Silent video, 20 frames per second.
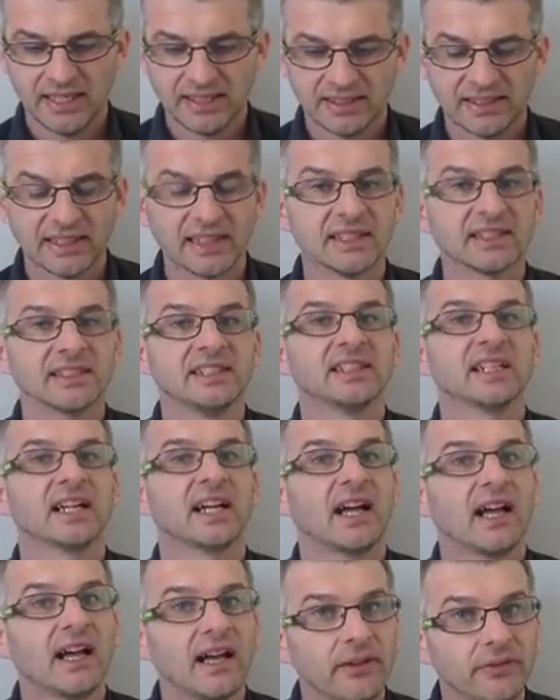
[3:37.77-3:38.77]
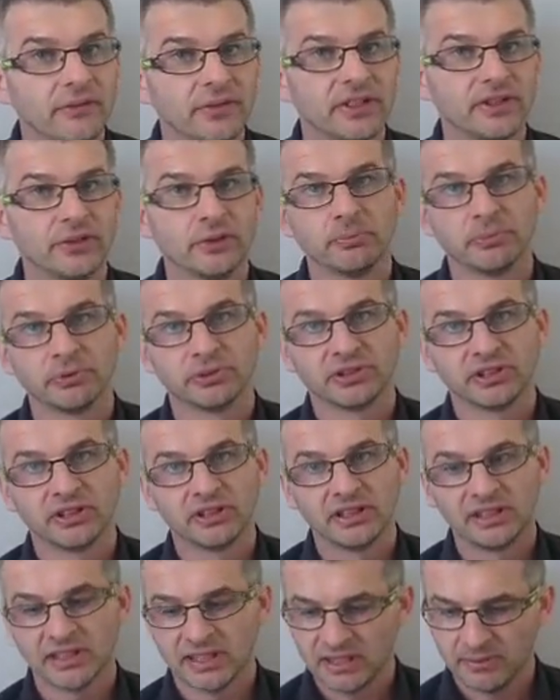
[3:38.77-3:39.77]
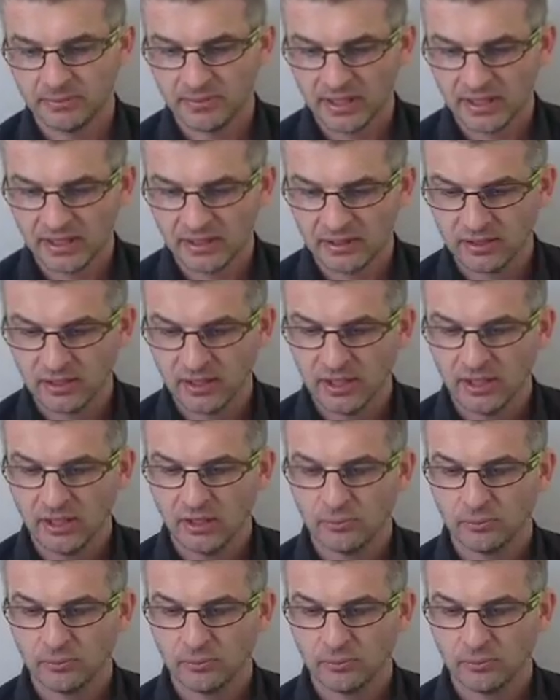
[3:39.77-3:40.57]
interdire à vie de posséder un animal